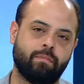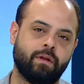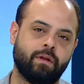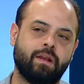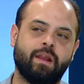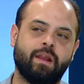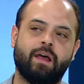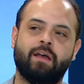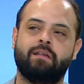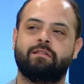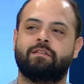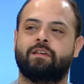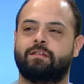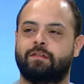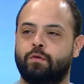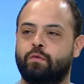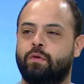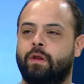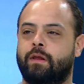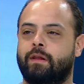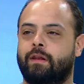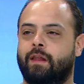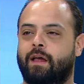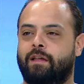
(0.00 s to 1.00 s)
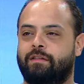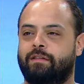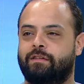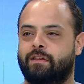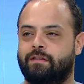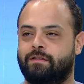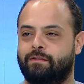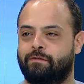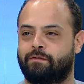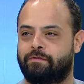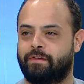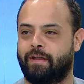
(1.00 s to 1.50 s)
باللحظات الاولى
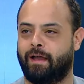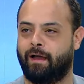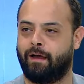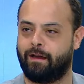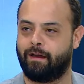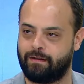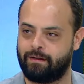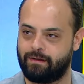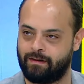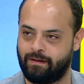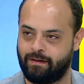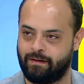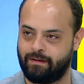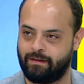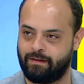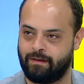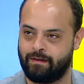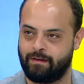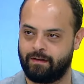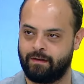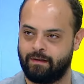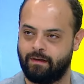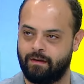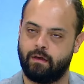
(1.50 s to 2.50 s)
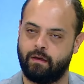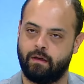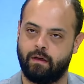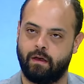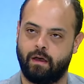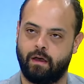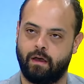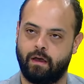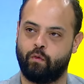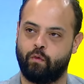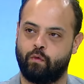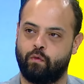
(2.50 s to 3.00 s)
لحظات انفعال
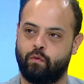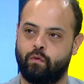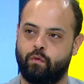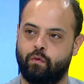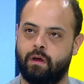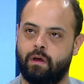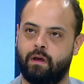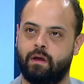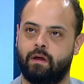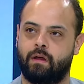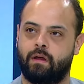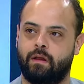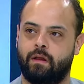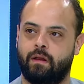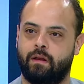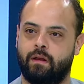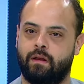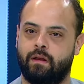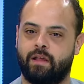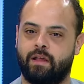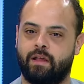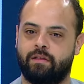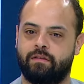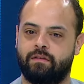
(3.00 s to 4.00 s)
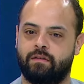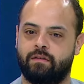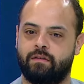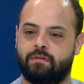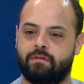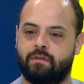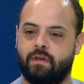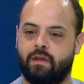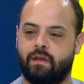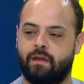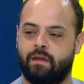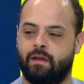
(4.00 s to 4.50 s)
او لحظه
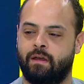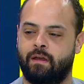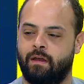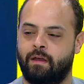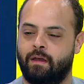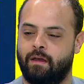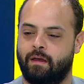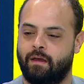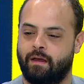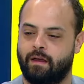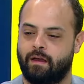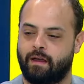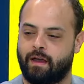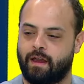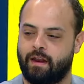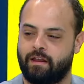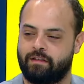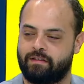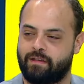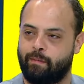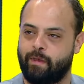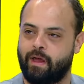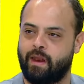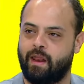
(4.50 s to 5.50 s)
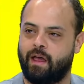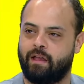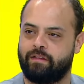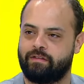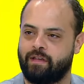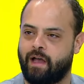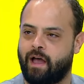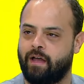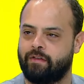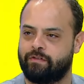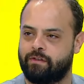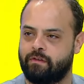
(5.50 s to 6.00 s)
خلينا نسميها
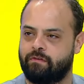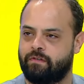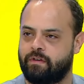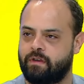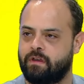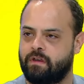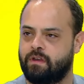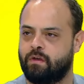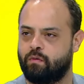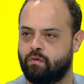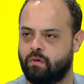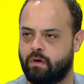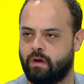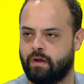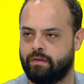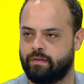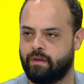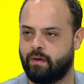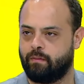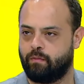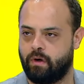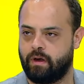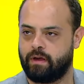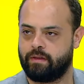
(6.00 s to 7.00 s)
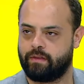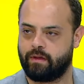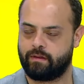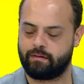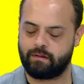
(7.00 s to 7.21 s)
لحظه عاطفيه وغضب وهذا